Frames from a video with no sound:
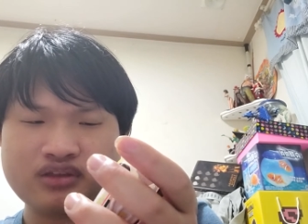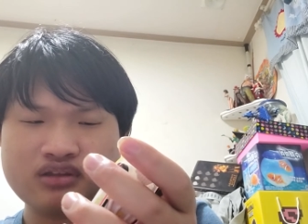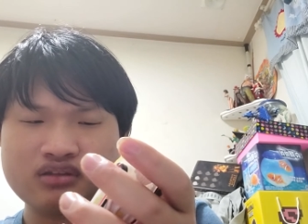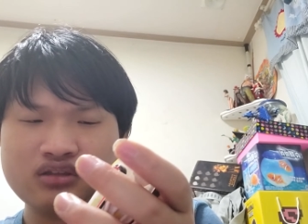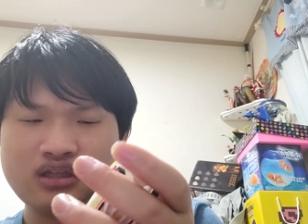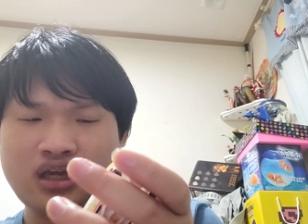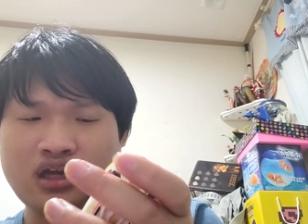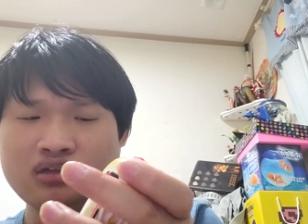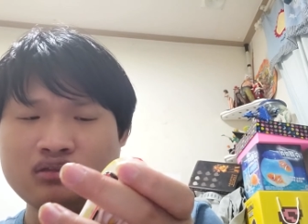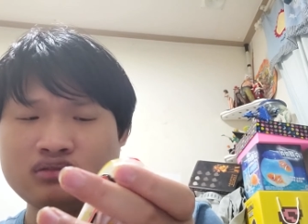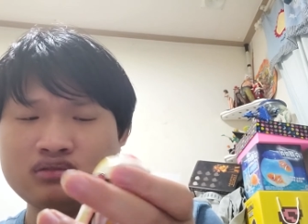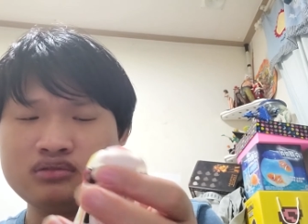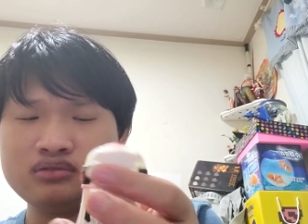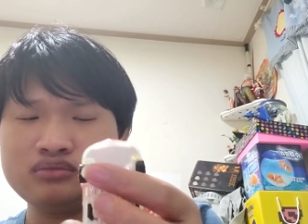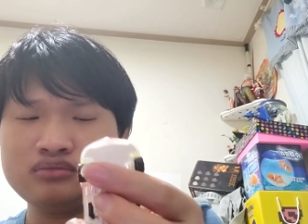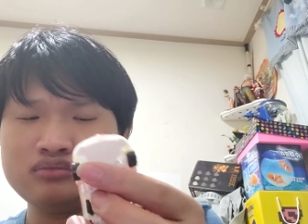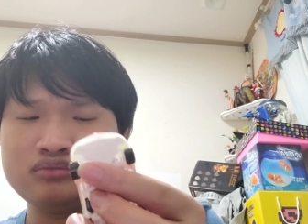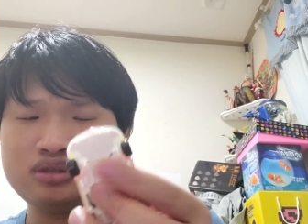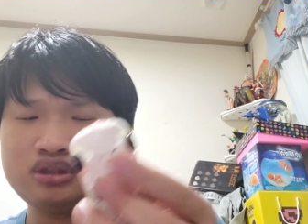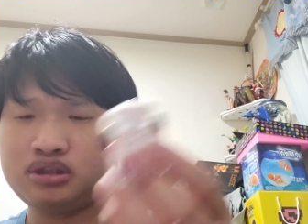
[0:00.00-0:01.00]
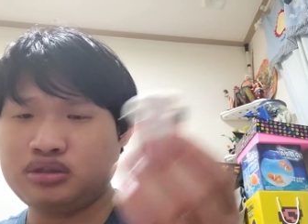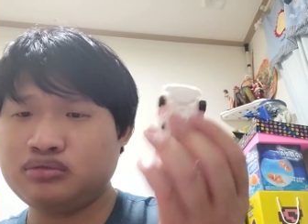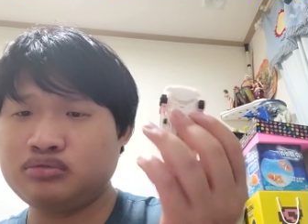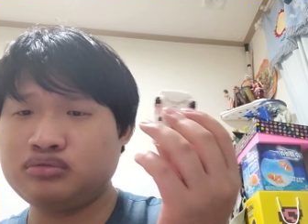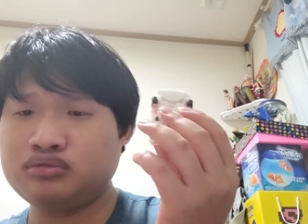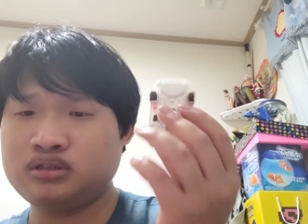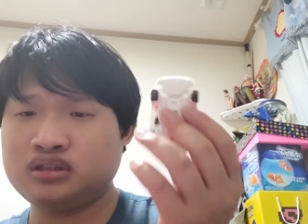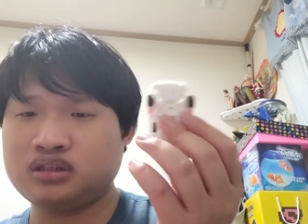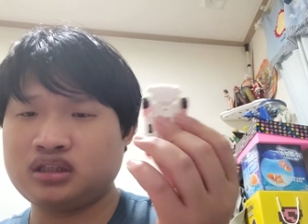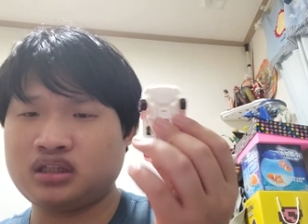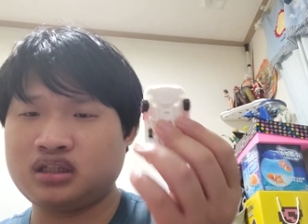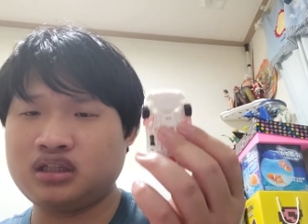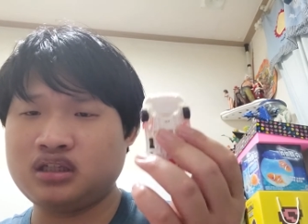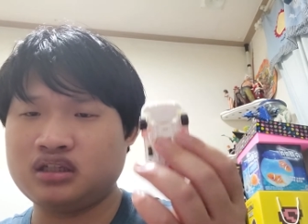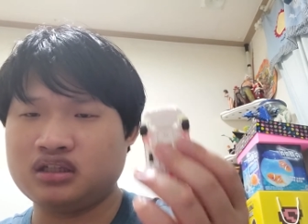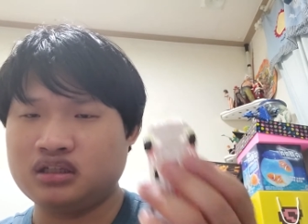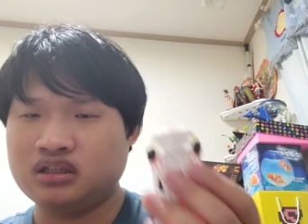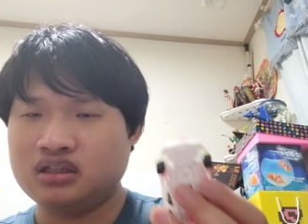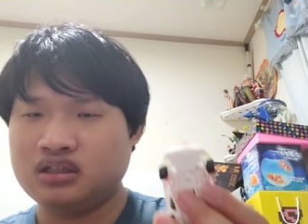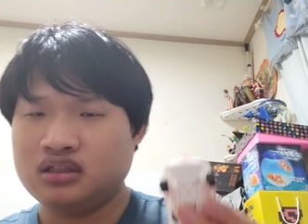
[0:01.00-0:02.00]
나름
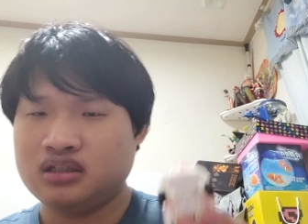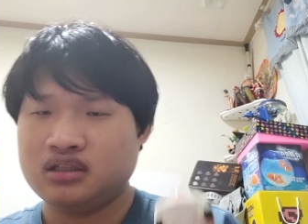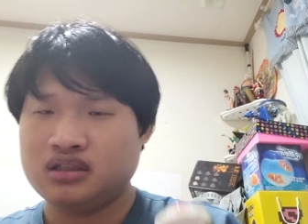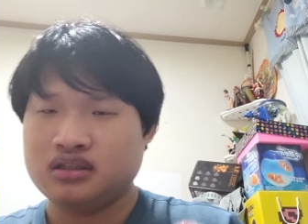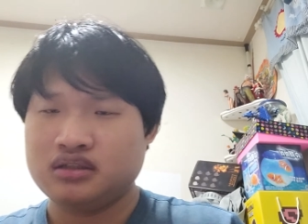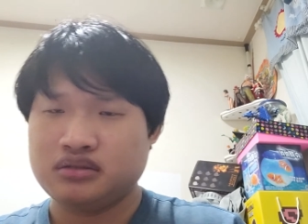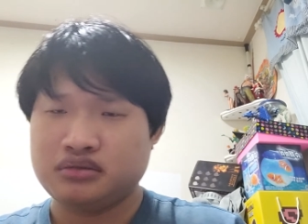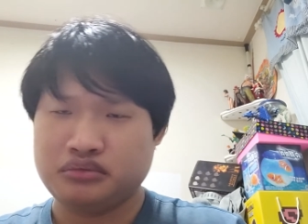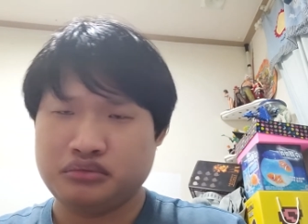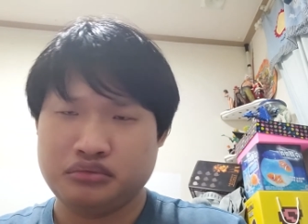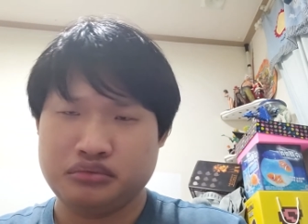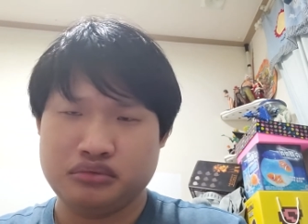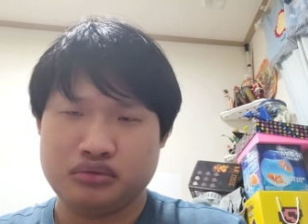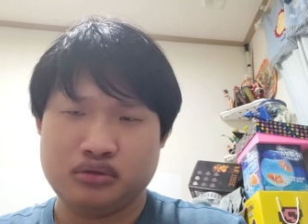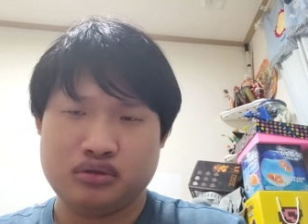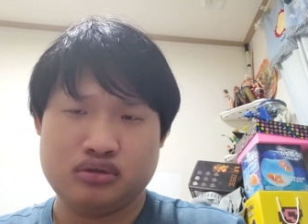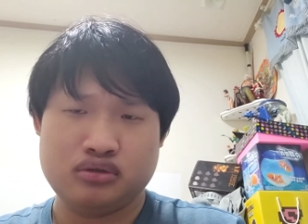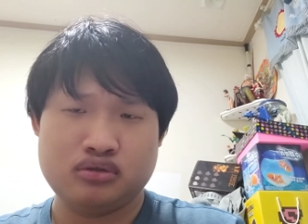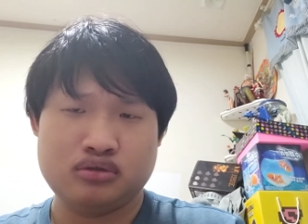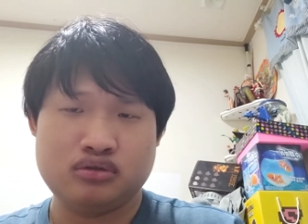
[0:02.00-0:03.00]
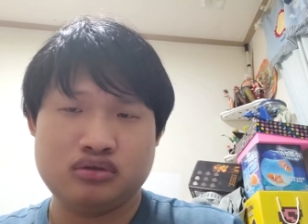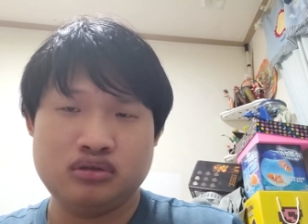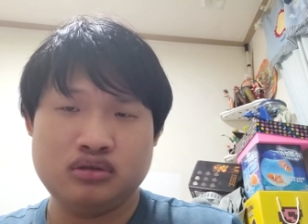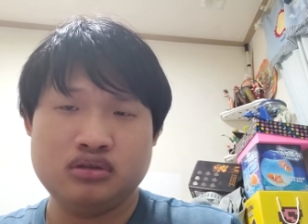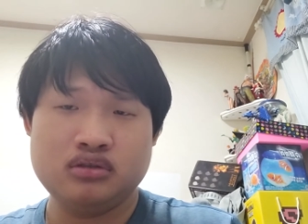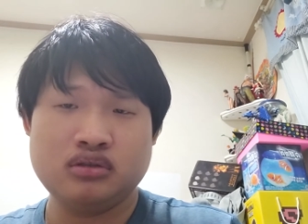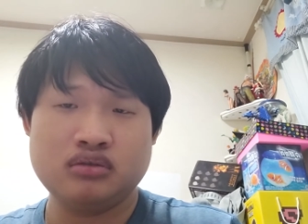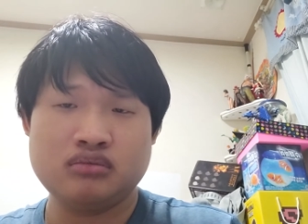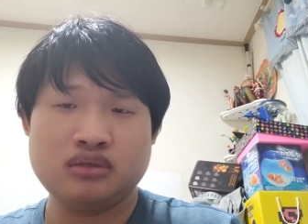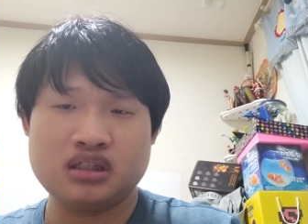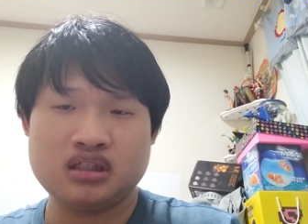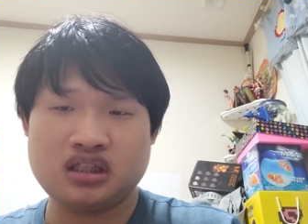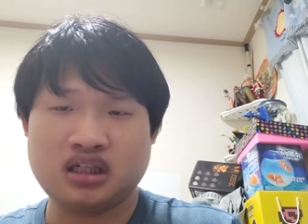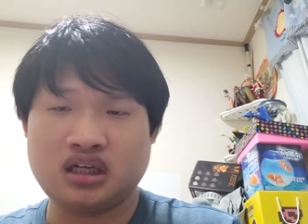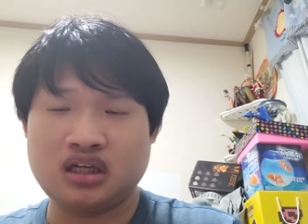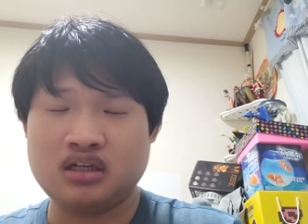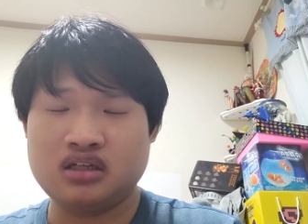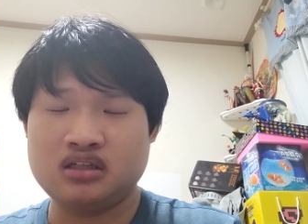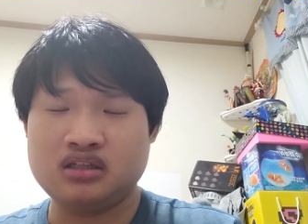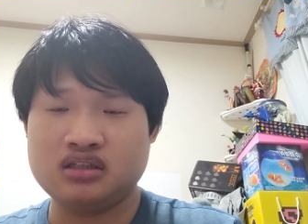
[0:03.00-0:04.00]
쉬우니까 음 이것만
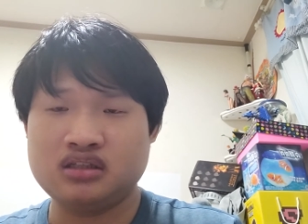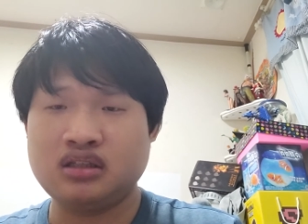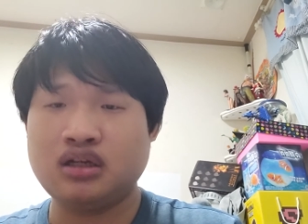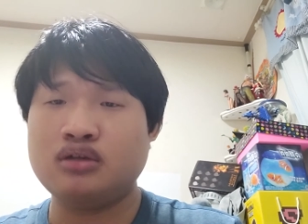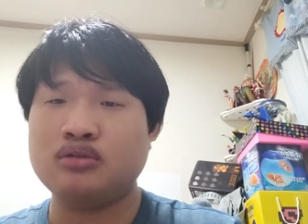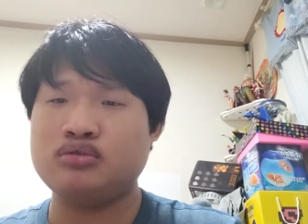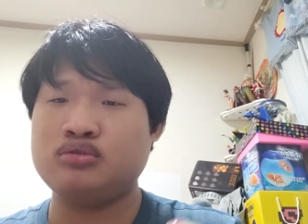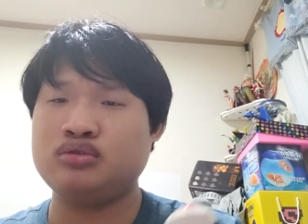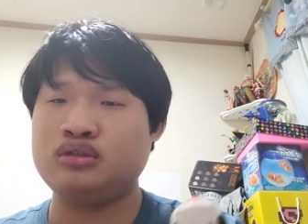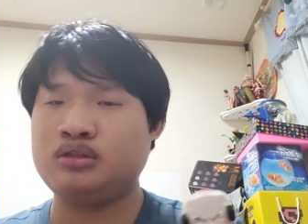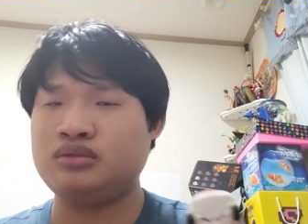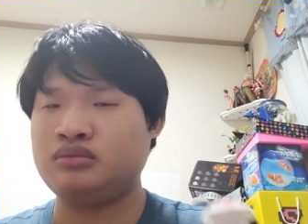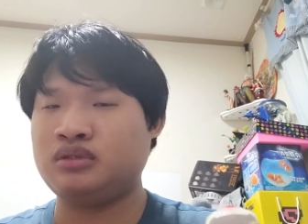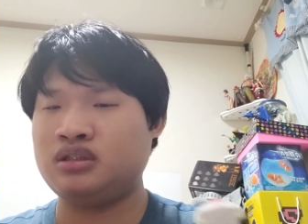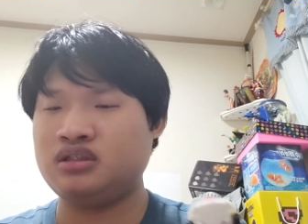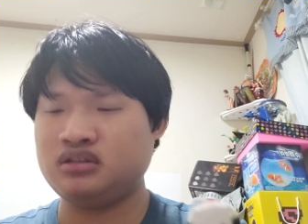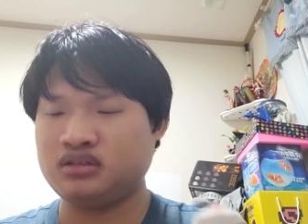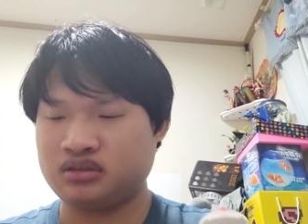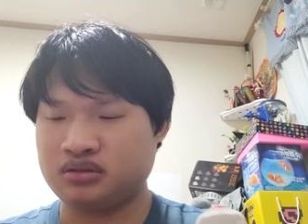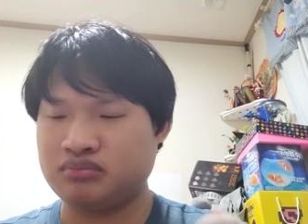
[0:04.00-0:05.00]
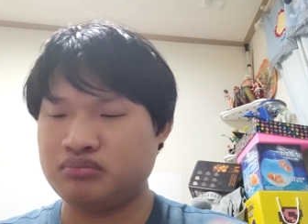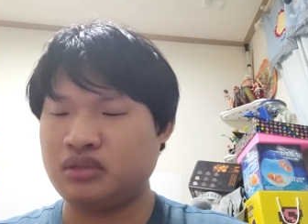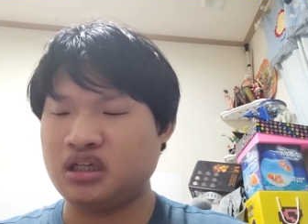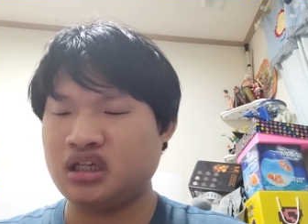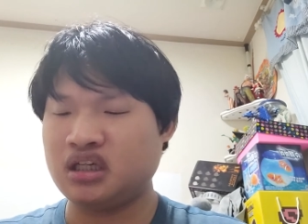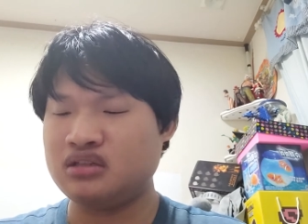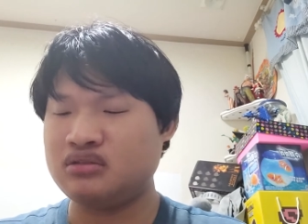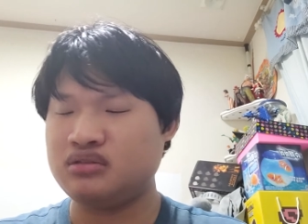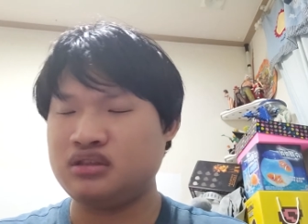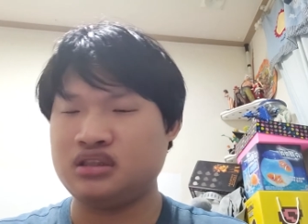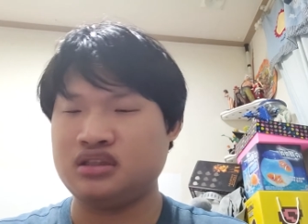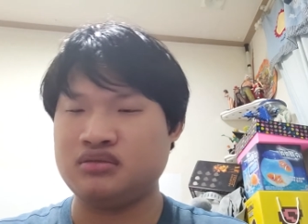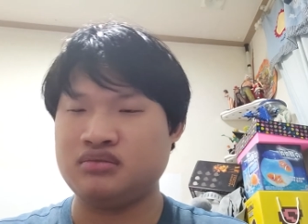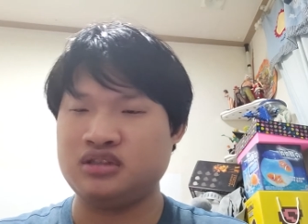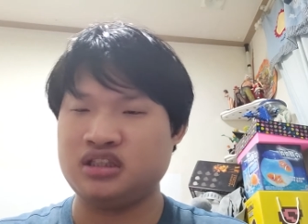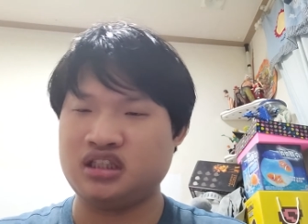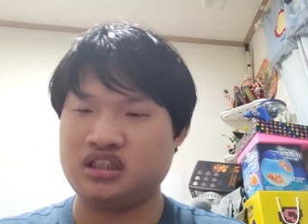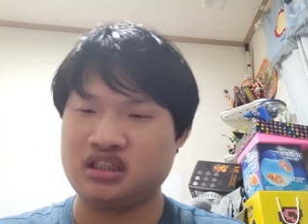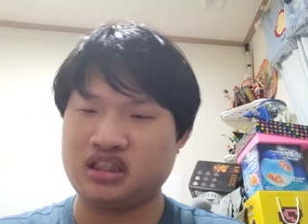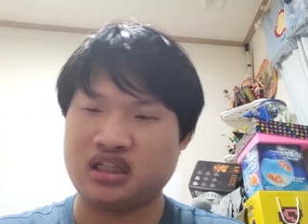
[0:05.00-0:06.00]
잘 익혀두시면 금방 할 수
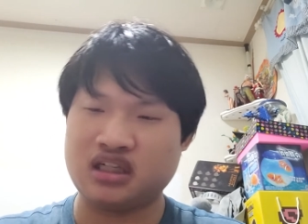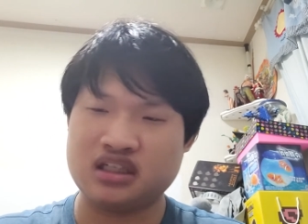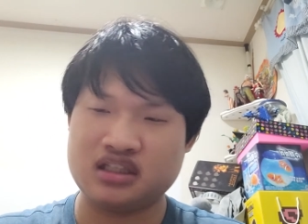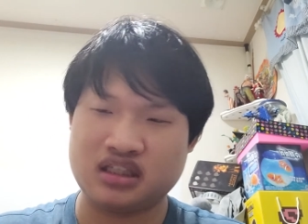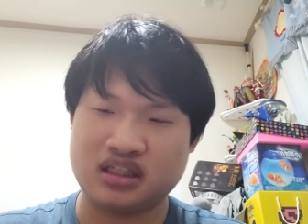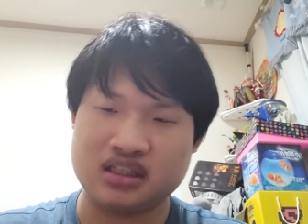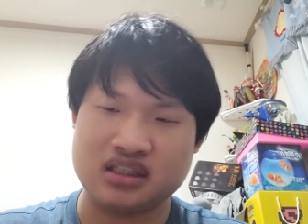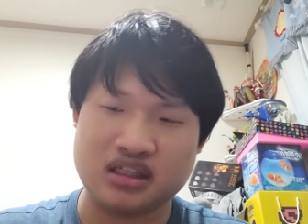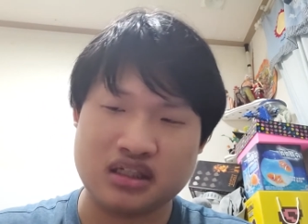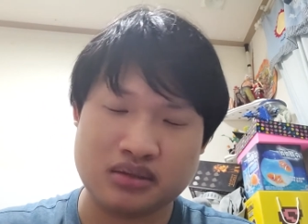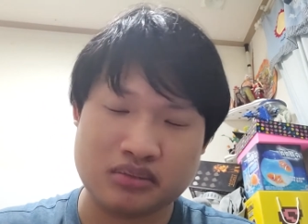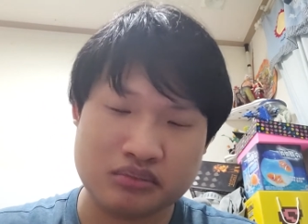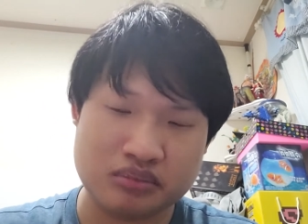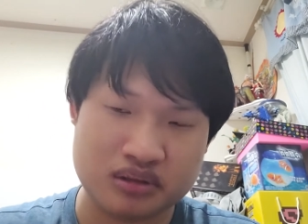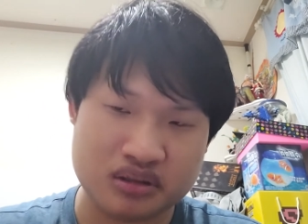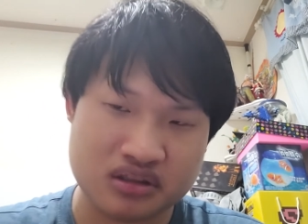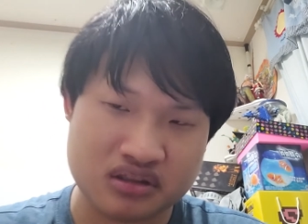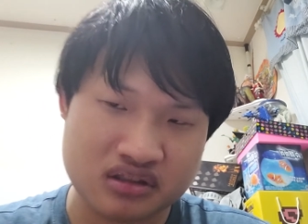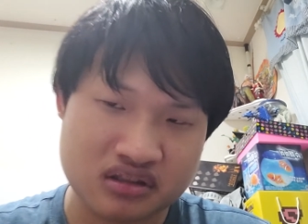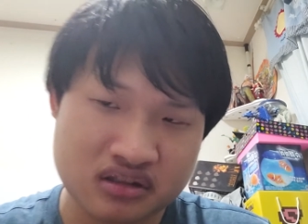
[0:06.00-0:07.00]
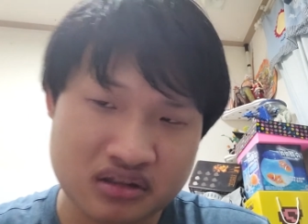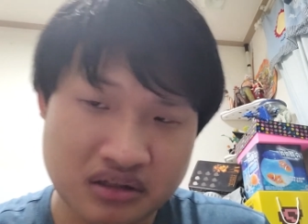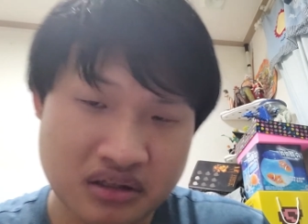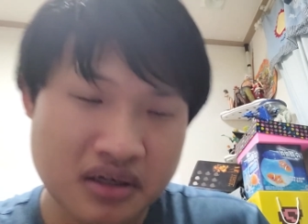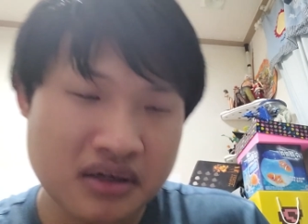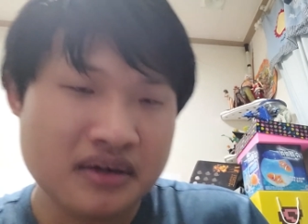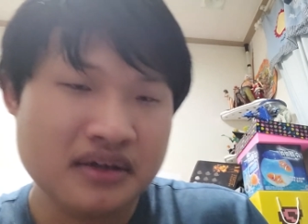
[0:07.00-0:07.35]
있습니다 자 다시 한번